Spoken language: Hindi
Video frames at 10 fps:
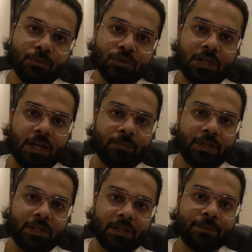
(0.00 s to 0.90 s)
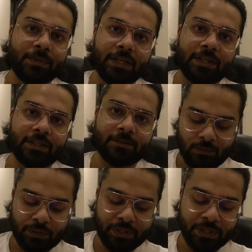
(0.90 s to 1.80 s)
तब उसका नाम रखेंगे मिल के ना
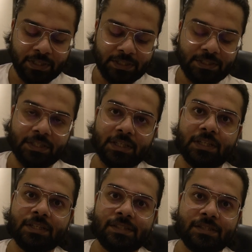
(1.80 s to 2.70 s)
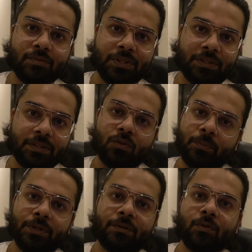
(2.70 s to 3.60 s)
कोई कीड़े जैसी शक्ल की चीज़ बनती है तो
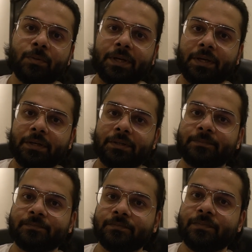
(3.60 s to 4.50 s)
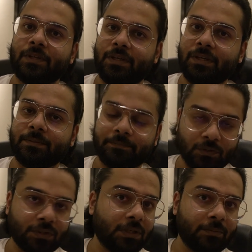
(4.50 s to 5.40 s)
फिर वो बनाएंगे ठीक है तो
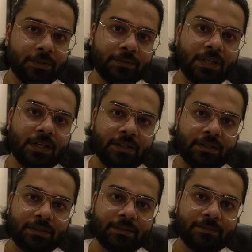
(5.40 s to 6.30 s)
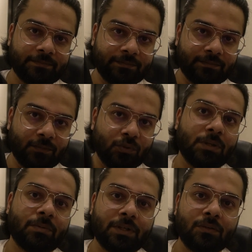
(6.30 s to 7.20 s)
चलें फिर क्या कर रहे हैं मोज़ा
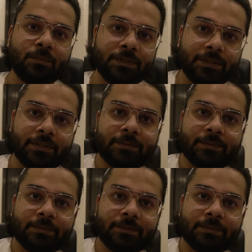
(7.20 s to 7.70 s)
पहन लूँ मैं ज़रा